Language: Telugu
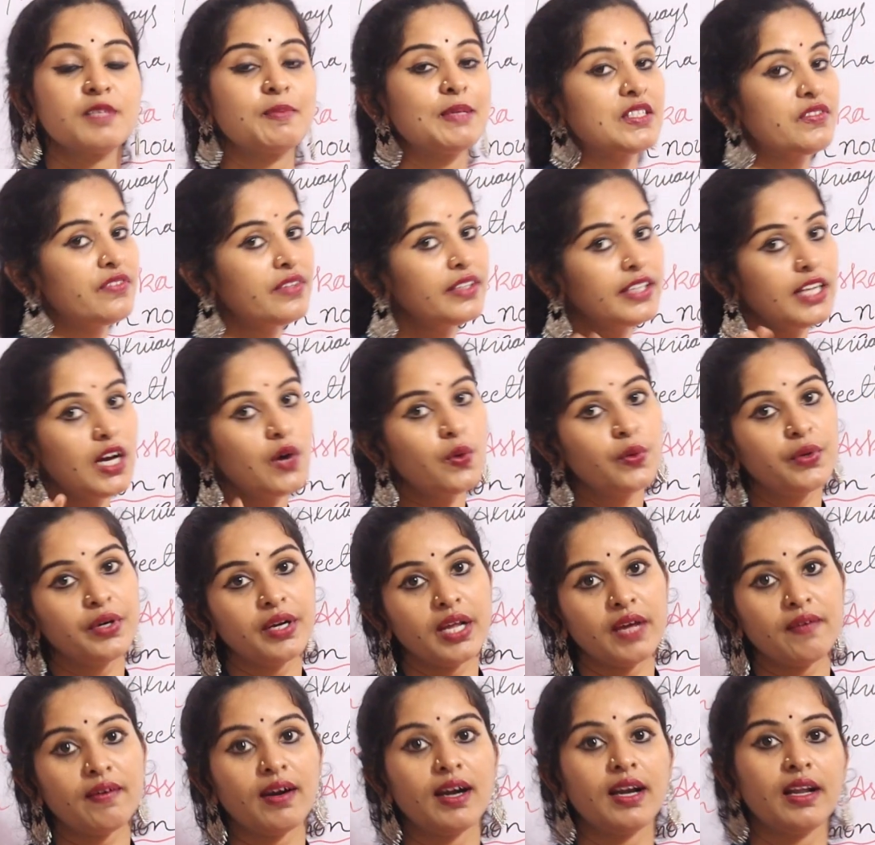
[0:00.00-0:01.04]
స్పెసిఫిక్గా
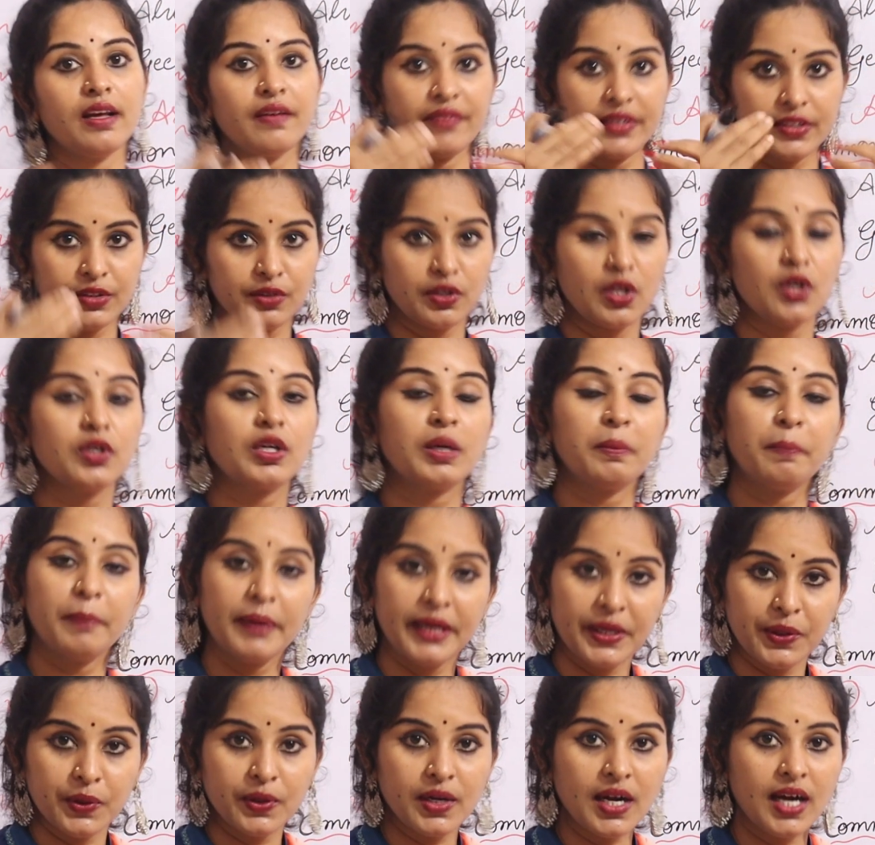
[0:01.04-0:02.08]
ఉండే వాళ్ళ వ్యక్తుల యొక్క
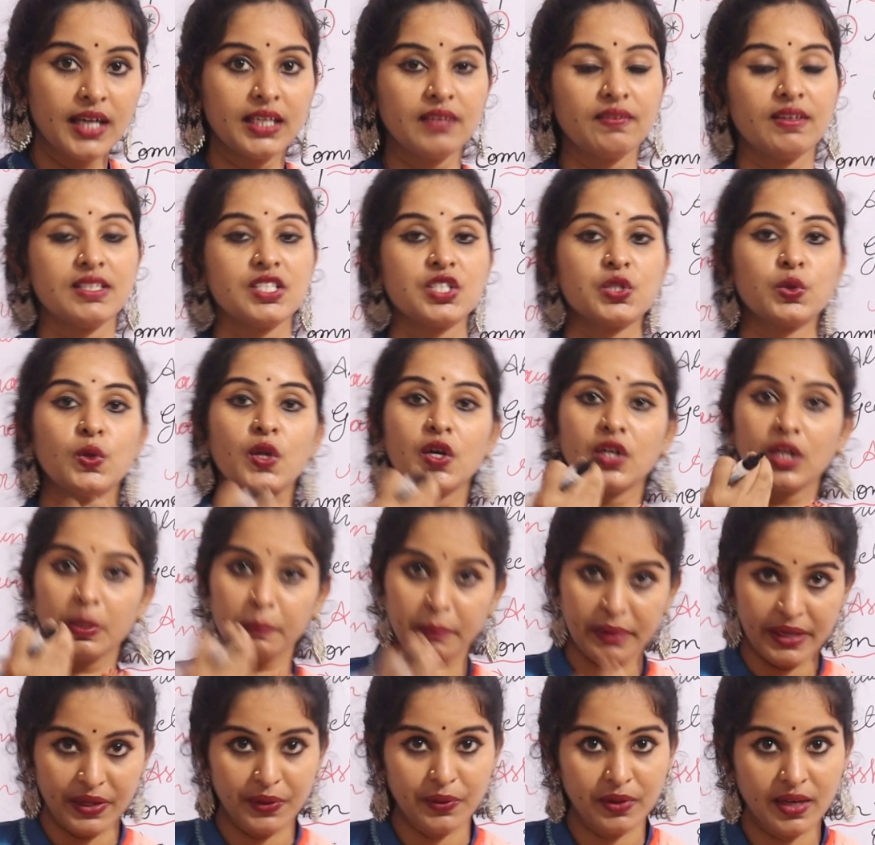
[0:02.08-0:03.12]
పేరు కానీ వస్తువుల యొక్క
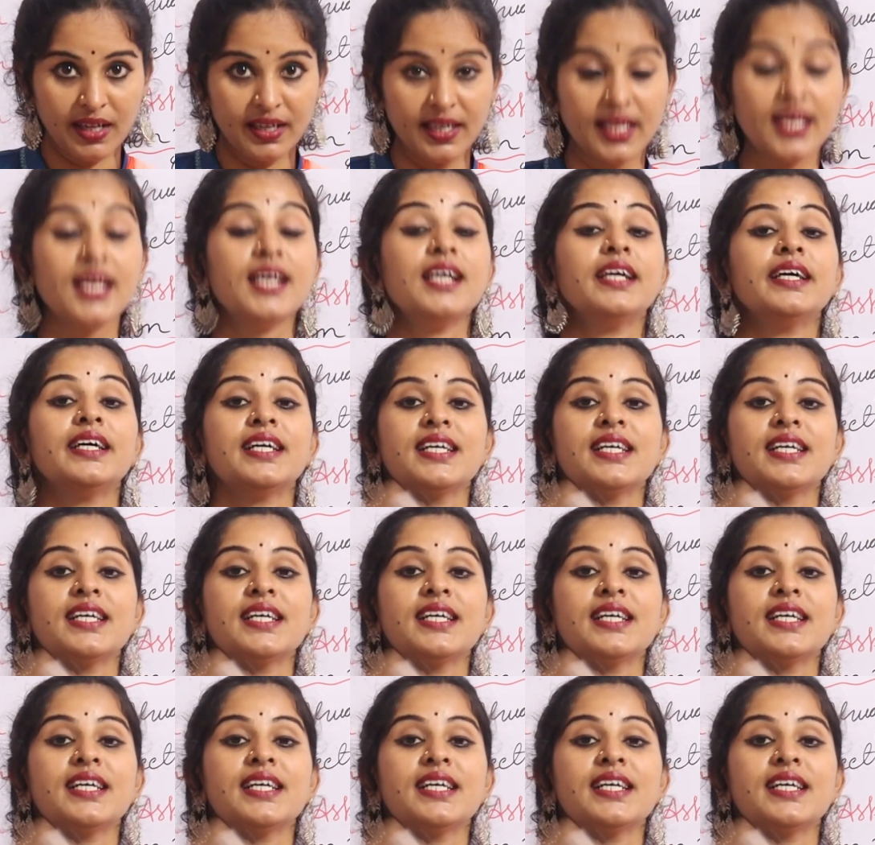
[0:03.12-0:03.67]
పేరు కానీ